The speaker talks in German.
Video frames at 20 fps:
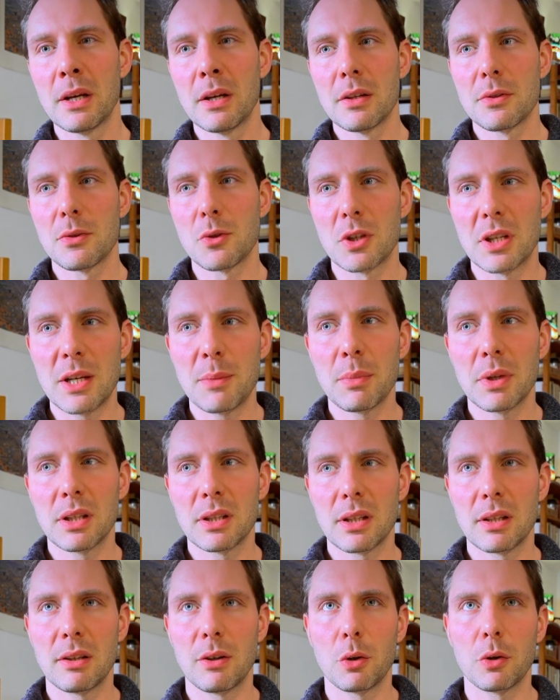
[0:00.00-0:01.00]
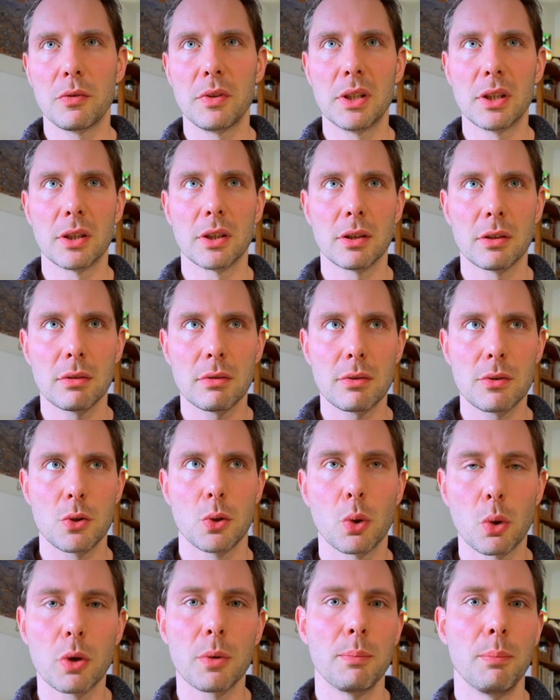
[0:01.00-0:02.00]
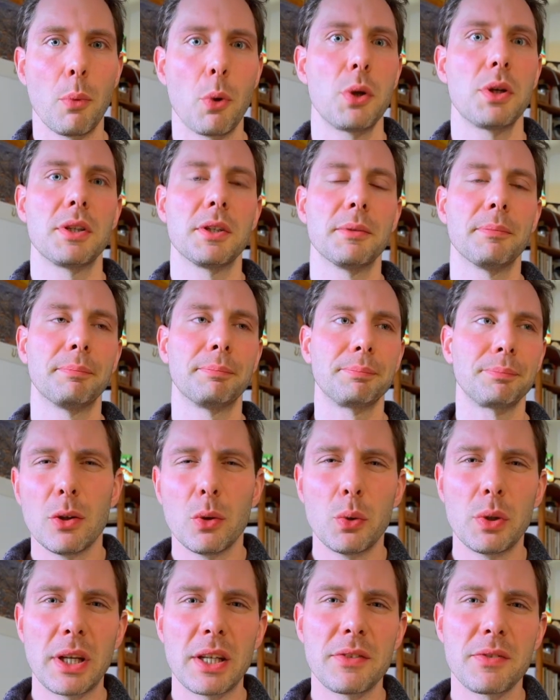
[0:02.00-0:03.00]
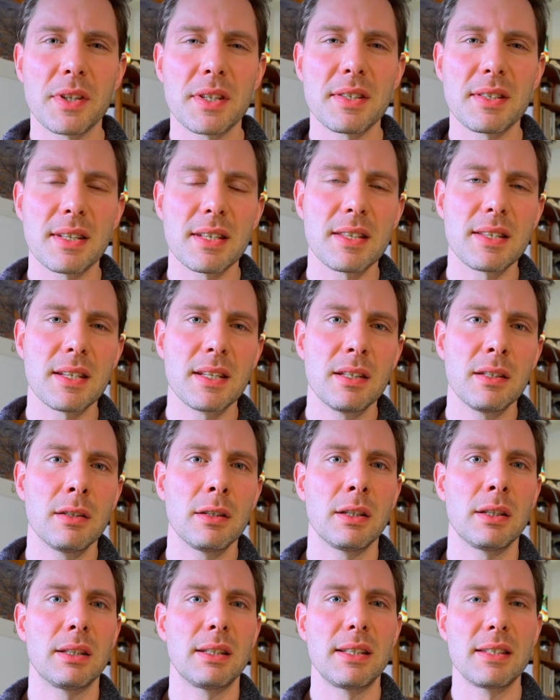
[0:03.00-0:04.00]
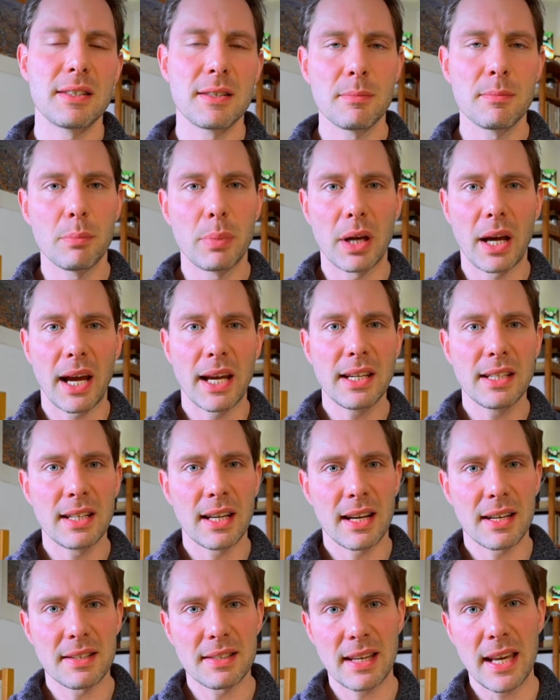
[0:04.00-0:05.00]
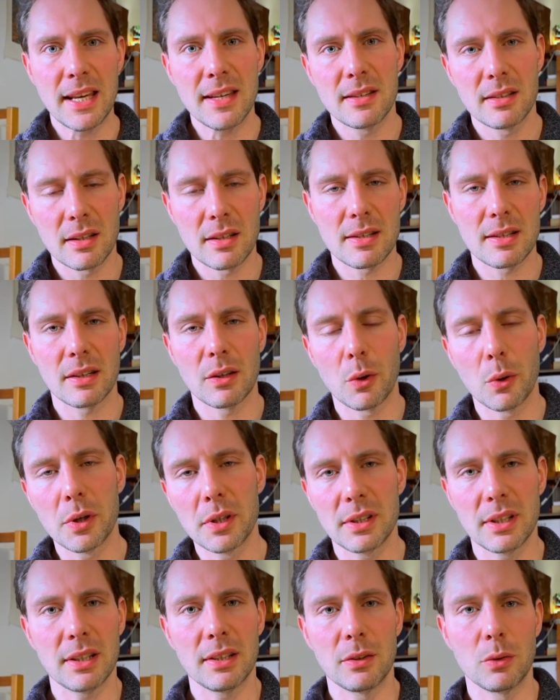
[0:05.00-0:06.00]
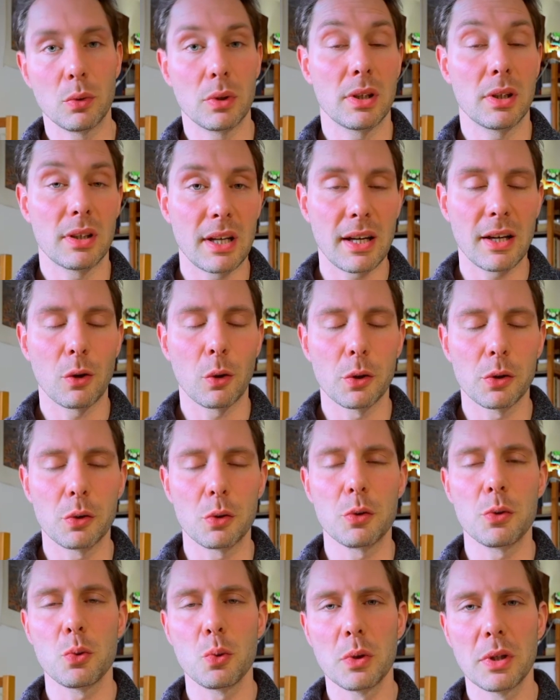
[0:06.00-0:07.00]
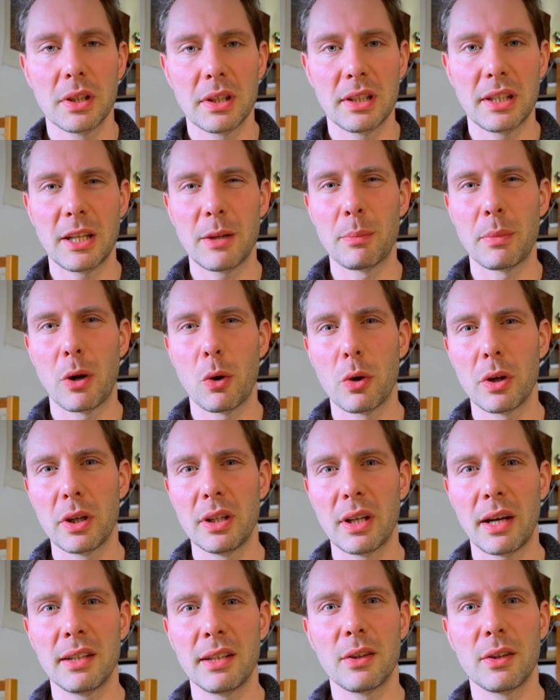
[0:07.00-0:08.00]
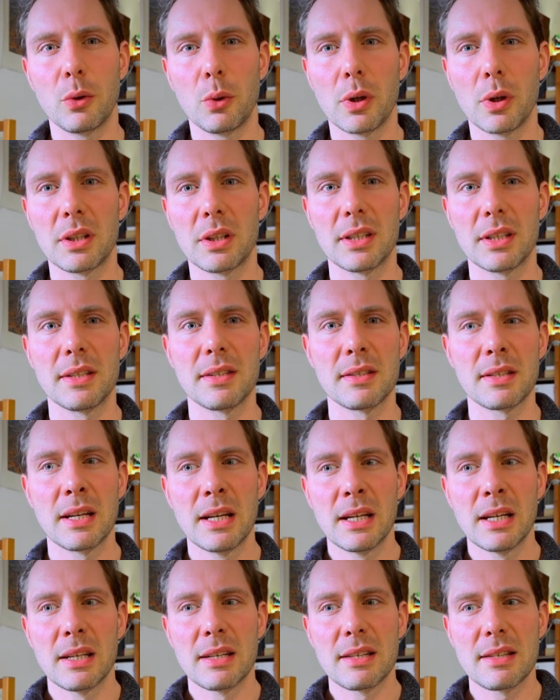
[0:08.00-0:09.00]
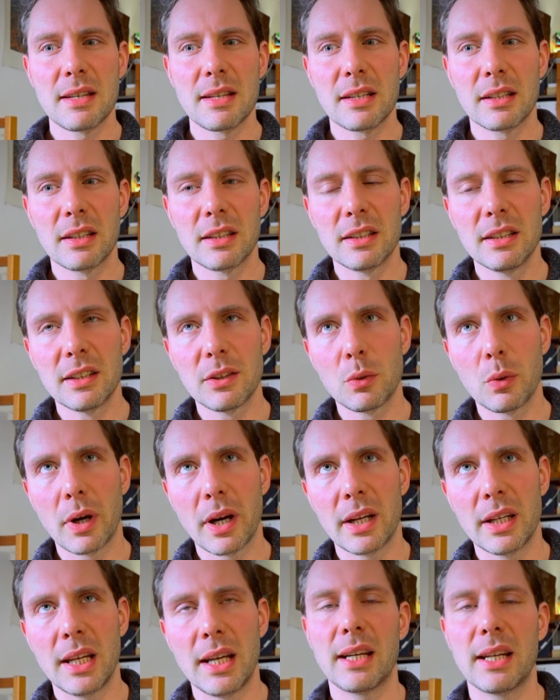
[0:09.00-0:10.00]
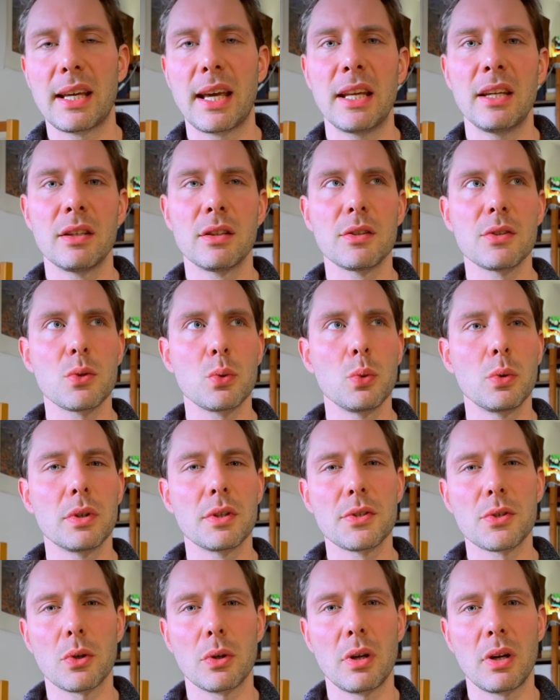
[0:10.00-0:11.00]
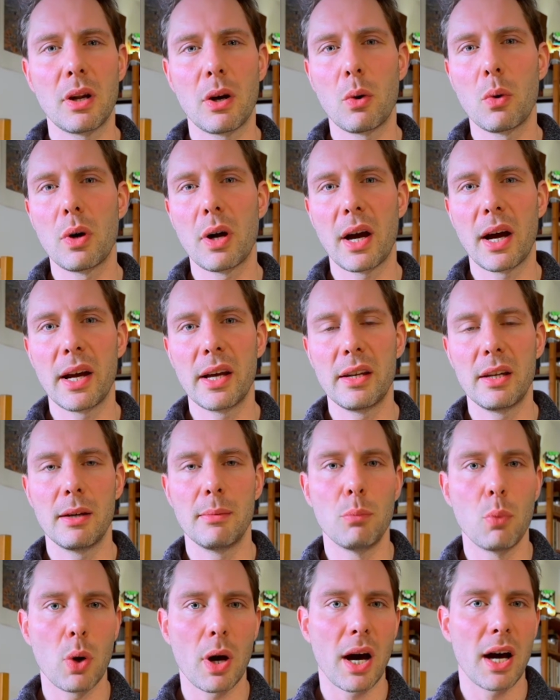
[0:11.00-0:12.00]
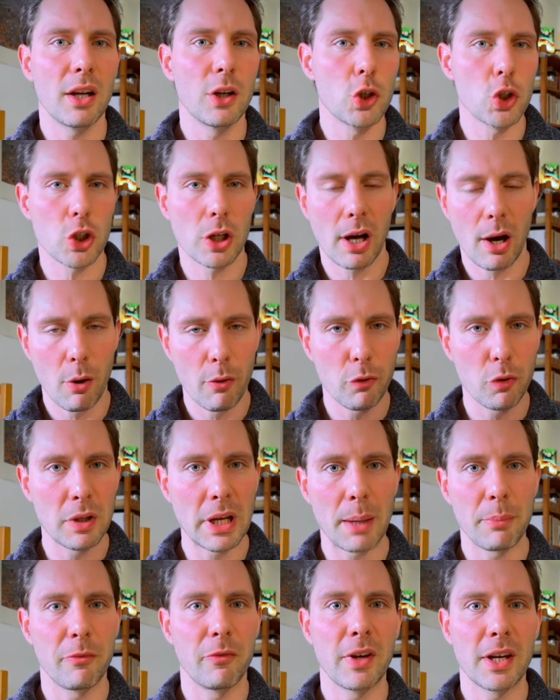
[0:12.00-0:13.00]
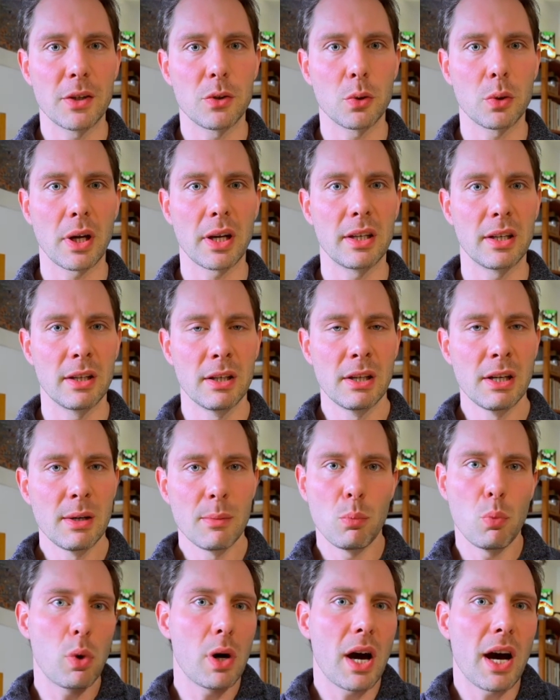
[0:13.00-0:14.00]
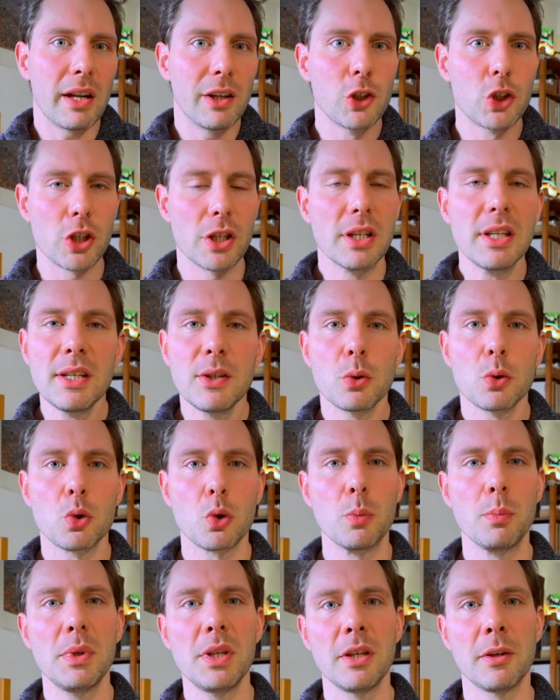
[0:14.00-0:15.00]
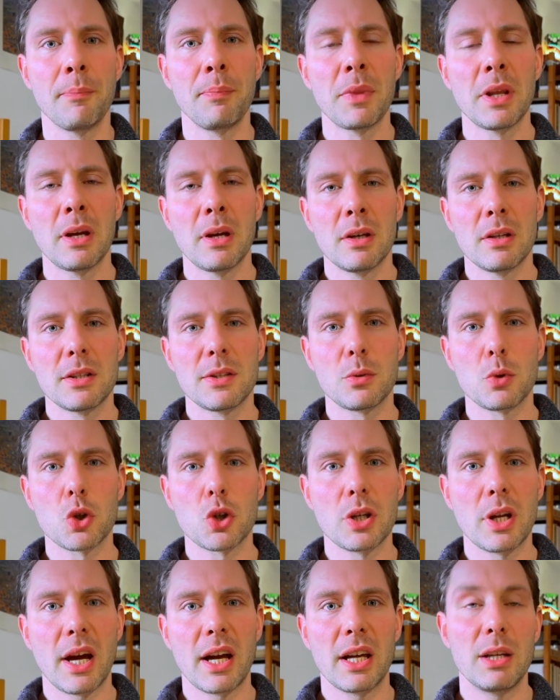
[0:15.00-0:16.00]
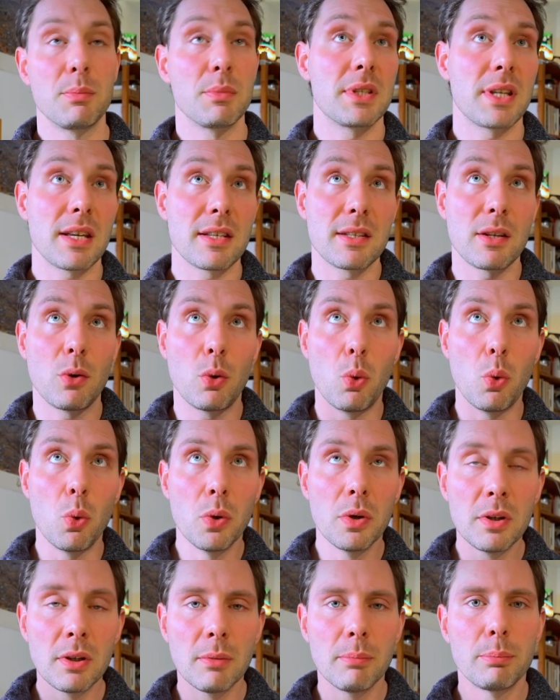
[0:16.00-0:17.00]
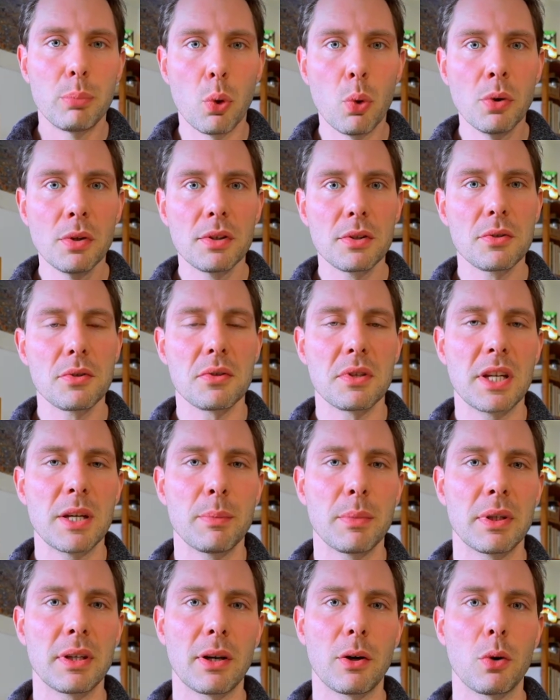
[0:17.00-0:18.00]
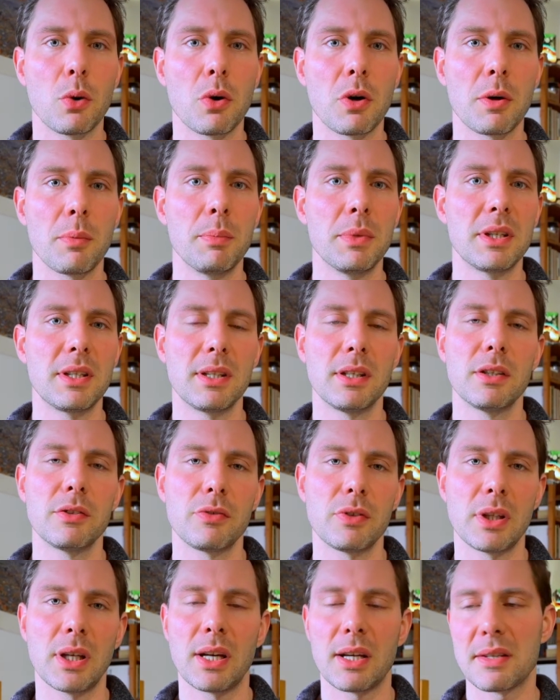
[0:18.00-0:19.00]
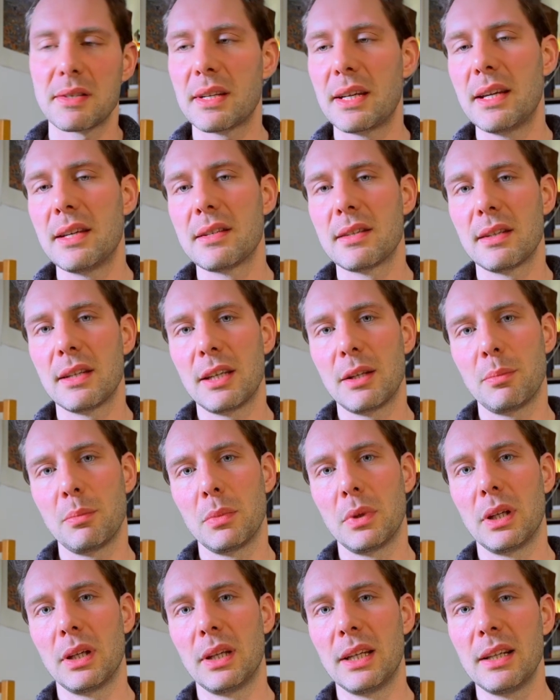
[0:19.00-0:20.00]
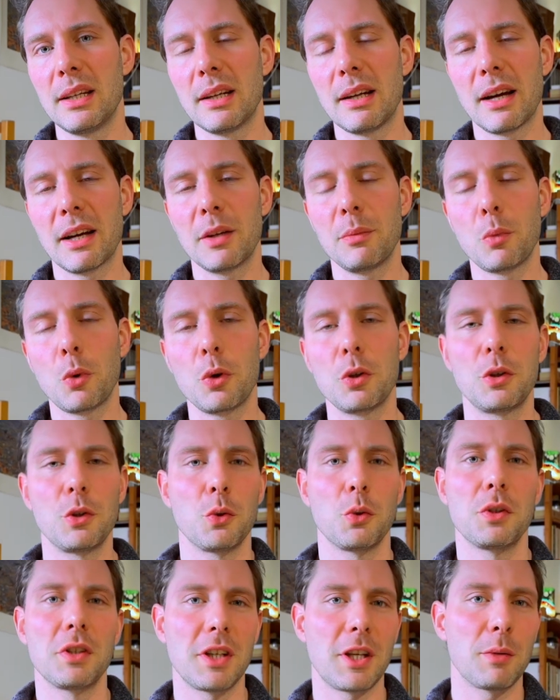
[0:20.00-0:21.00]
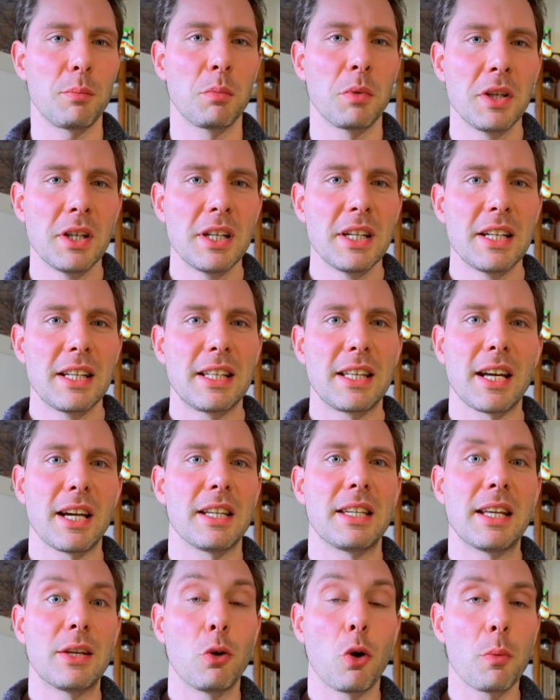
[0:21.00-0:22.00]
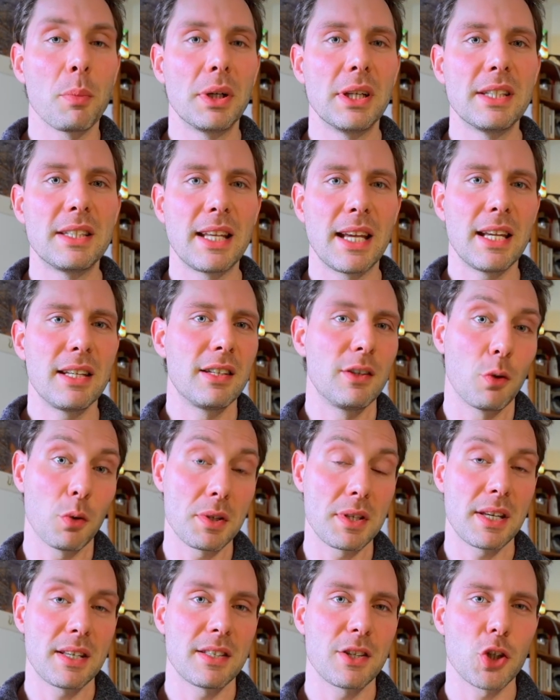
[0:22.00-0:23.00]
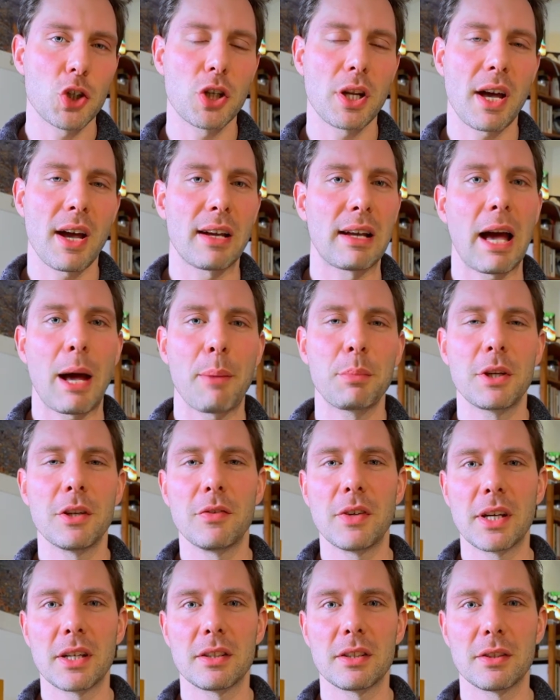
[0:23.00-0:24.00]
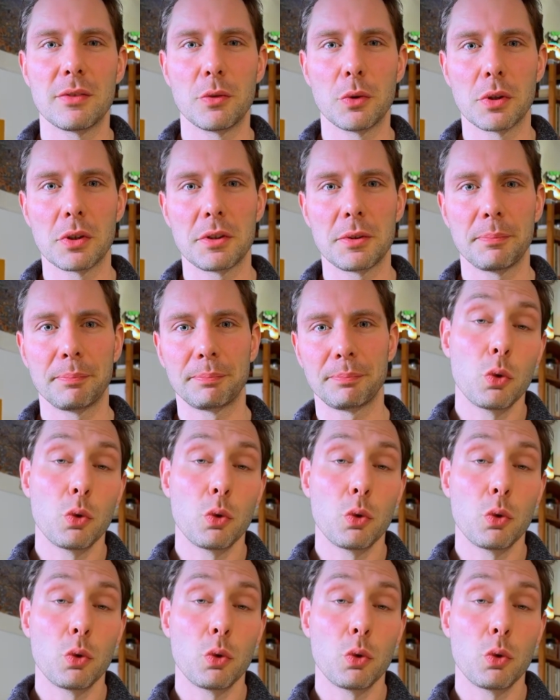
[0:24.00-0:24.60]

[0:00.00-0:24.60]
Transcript: zu dem man dann auch wieder zurück möchte und etwas, das in äh, diesen Bereich der Askese des Erleuchteten oder nach Erleuchtungssuchenden eben auch hineingehört, ist sicherlich nicht nur eine Erkenntnissuche, sondern auch eine moralische Auf- und Abwertung, eine moralische Dichotomie zwischen einem sehr, sehr hohen Punkt, zu dem man auch mit Hilfe der Askese eben hingelangen möchte und eben ja der Normalität, die doch sehr, sehr stark abgewertet wird.